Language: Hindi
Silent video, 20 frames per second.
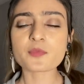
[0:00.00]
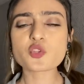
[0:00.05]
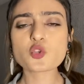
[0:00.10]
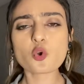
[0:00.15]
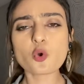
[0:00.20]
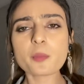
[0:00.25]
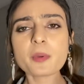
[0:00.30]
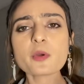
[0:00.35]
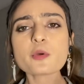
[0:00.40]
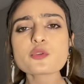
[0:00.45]

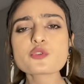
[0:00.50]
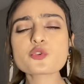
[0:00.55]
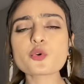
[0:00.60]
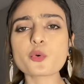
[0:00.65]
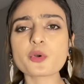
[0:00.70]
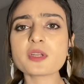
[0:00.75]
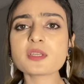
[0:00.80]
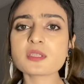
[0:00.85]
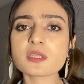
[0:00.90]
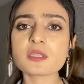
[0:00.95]
जो भी कोई
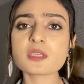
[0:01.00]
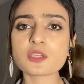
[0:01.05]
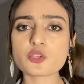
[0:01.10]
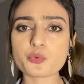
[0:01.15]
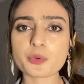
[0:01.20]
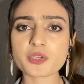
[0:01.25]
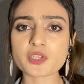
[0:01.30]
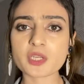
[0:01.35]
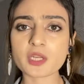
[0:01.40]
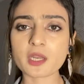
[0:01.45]
छोटी सी
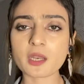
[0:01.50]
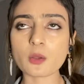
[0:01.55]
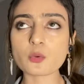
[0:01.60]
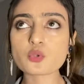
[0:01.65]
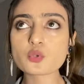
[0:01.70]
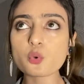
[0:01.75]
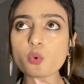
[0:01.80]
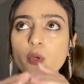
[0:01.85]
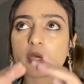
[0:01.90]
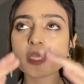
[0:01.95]
सिचुएशन है ना
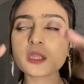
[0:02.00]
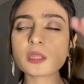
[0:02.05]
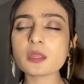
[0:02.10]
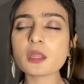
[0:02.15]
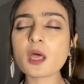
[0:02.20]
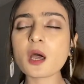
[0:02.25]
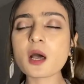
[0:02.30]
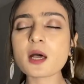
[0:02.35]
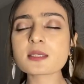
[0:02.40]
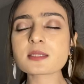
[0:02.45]
उसको
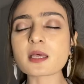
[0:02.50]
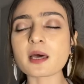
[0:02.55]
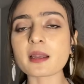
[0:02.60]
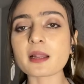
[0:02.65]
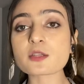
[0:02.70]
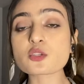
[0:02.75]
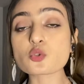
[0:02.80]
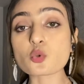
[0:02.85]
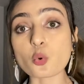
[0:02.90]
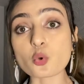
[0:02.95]
इतना
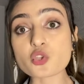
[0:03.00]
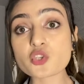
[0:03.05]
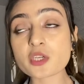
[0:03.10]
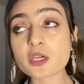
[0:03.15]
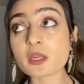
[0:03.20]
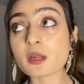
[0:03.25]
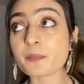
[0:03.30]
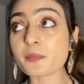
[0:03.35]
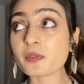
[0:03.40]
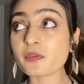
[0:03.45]
सारा
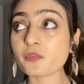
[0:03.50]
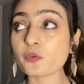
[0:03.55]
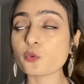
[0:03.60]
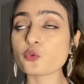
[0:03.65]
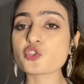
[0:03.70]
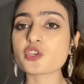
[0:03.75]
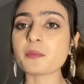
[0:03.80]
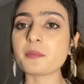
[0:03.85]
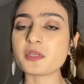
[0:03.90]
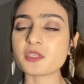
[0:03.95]
सोचकर अपने
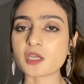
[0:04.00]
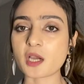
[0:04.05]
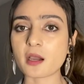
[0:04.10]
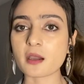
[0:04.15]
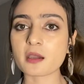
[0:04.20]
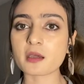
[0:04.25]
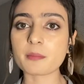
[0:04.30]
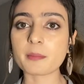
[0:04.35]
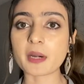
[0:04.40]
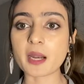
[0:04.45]
फ्यूचर में
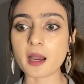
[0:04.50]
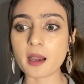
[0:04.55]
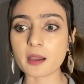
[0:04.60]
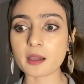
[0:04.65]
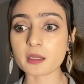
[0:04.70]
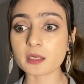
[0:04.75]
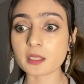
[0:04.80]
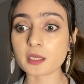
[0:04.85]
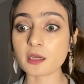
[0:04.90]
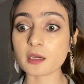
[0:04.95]
जाकर बढ़ा
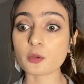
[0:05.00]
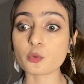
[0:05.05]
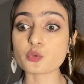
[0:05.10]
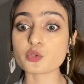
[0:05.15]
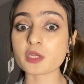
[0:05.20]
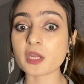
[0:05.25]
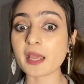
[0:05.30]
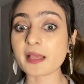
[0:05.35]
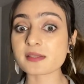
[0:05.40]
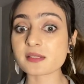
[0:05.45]
करके अगर
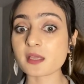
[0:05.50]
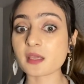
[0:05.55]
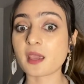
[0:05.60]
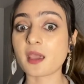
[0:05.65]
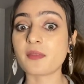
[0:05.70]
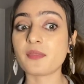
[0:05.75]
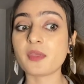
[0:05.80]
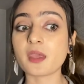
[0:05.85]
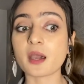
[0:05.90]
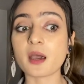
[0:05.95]
उसने ऐसे
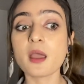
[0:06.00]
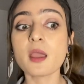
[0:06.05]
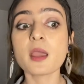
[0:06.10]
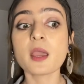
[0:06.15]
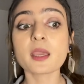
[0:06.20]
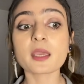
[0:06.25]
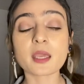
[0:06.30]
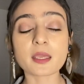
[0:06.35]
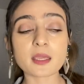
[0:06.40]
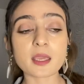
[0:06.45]
कह दिया
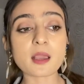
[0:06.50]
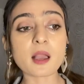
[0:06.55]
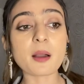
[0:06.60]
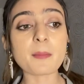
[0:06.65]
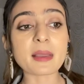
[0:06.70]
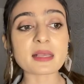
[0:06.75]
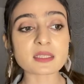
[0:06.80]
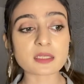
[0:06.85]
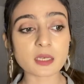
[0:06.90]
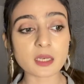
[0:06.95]
कि ये
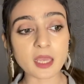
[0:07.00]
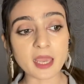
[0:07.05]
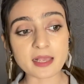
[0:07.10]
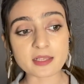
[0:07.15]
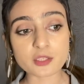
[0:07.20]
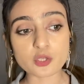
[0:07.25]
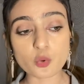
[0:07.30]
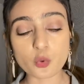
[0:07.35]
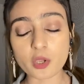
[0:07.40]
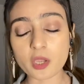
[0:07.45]
काम ऐसे नहीं
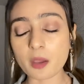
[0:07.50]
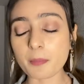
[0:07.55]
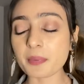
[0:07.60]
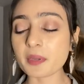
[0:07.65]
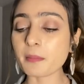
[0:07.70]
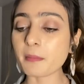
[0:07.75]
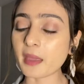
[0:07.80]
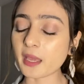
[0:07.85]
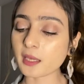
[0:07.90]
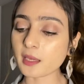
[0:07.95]
ऐसे हो गया
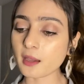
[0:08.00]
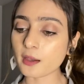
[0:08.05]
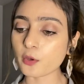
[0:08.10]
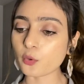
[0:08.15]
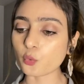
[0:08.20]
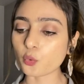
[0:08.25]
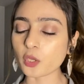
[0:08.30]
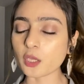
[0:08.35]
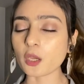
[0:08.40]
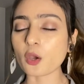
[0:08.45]
फिर मैं क्या
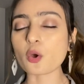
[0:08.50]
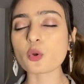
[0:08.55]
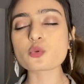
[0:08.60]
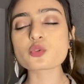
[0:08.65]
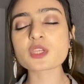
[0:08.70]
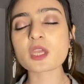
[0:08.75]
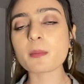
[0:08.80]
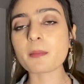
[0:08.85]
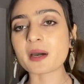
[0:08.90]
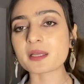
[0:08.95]
करूंगी और
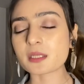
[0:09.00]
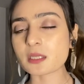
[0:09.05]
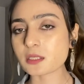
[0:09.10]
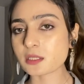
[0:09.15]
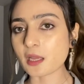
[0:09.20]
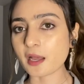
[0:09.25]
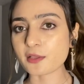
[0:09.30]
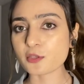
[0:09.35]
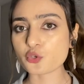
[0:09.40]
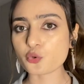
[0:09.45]
उसके बाद
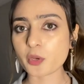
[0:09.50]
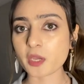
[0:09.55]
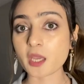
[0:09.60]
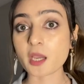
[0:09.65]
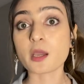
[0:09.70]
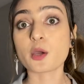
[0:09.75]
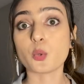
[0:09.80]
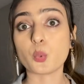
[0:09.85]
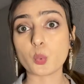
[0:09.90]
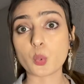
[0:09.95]
इंसान जो है
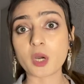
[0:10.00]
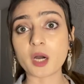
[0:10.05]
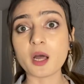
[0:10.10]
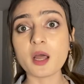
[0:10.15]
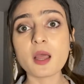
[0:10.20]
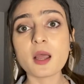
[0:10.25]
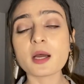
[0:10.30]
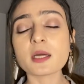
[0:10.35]
या करूंगा